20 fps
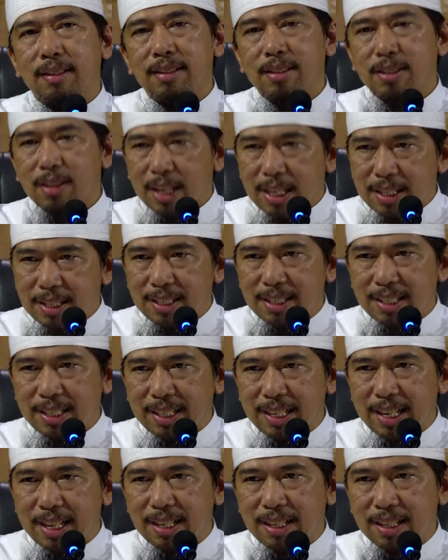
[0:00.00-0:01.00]
salat
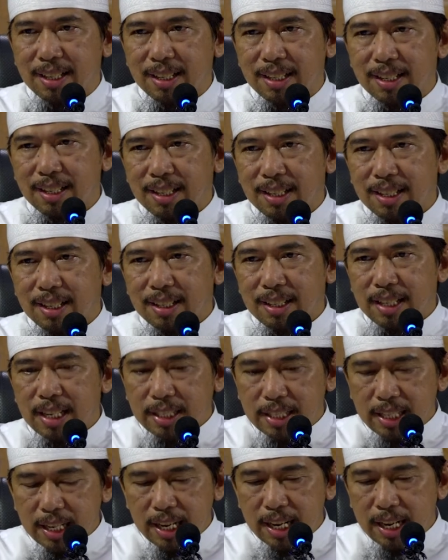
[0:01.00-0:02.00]
sendirian nah
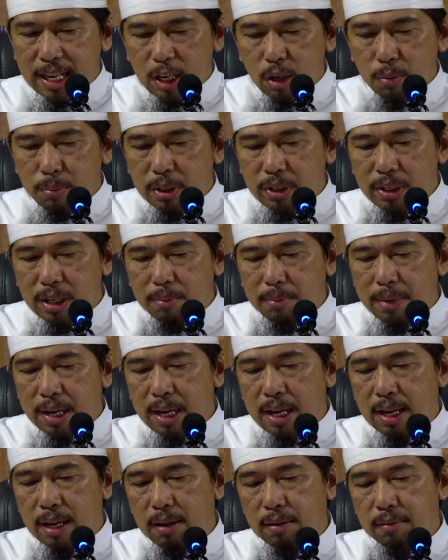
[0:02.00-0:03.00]
sekarang kalau
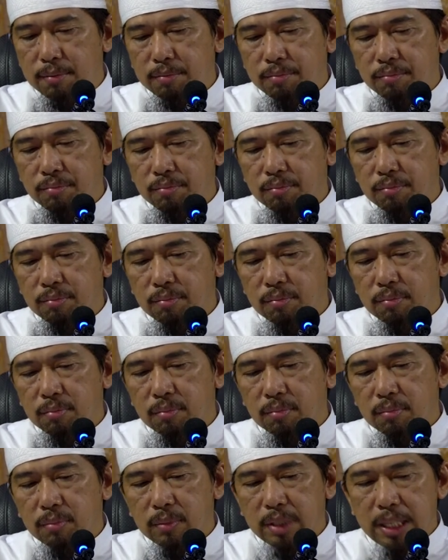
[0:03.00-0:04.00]
berjamaah
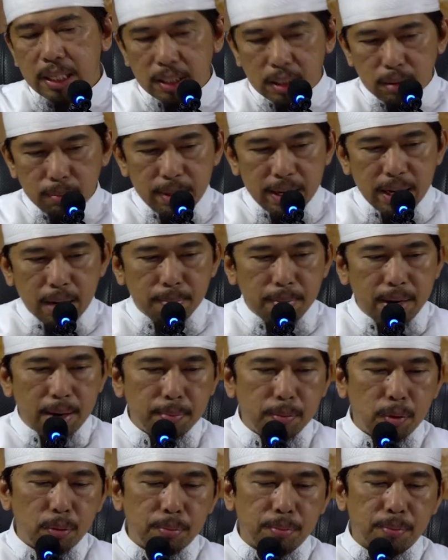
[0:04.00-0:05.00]
dan sebagai
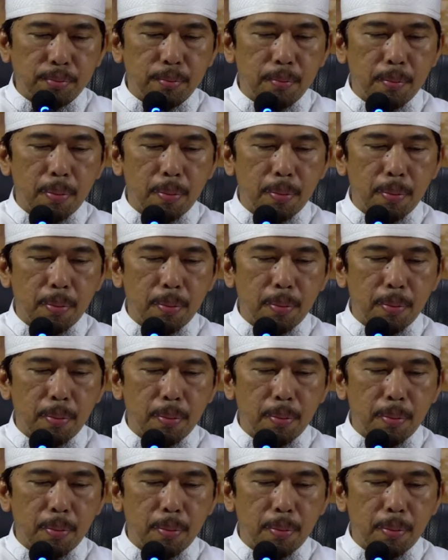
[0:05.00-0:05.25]
makmum